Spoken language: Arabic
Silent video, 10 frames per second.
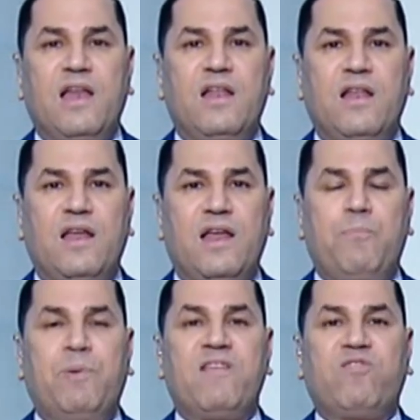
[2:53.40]

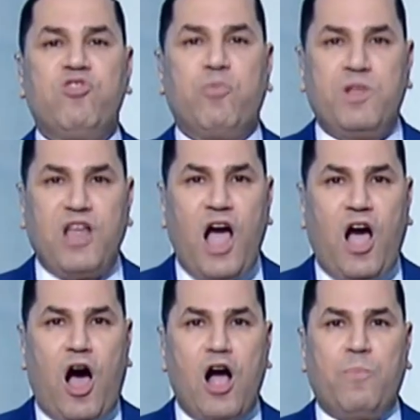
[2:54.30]
البرستيج
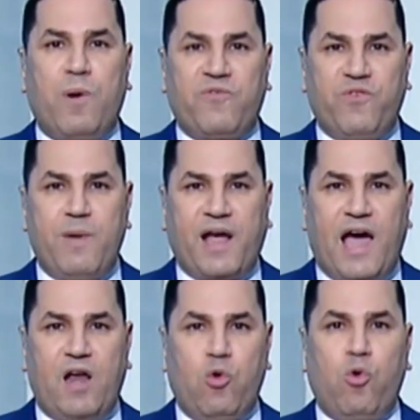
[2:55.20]
بتاعها اكبر في
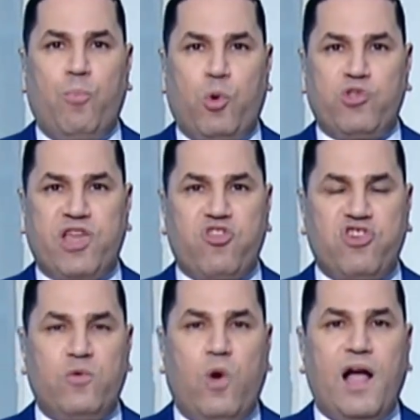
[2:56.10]
مجاله
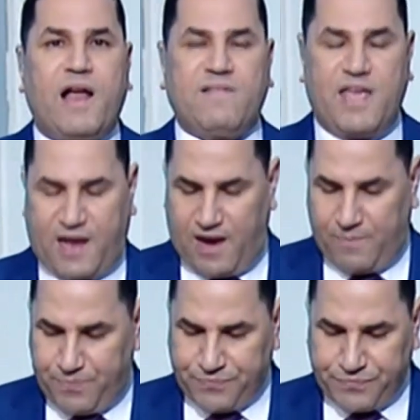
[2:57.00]
برودكشن وحاجات زي كده
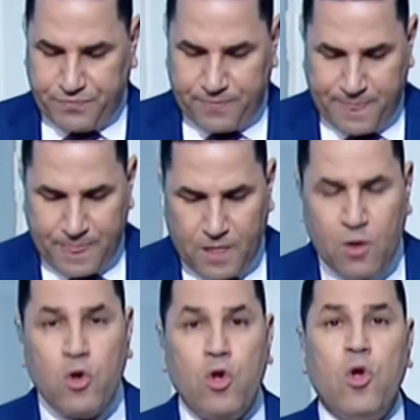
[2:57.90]

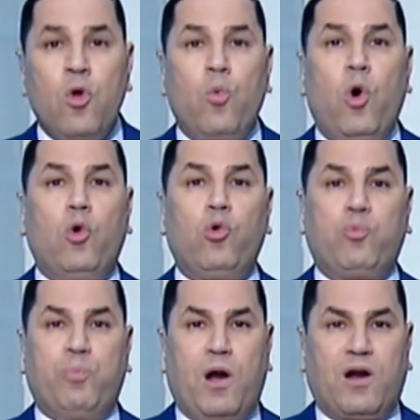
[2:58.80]
وعروض
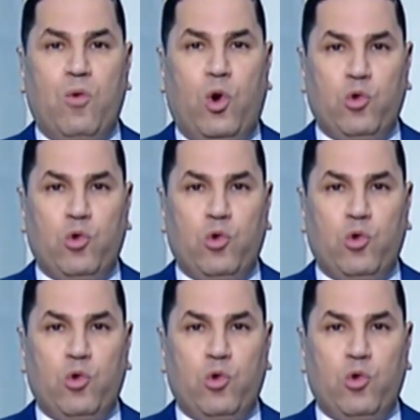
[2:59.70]
بره وعروض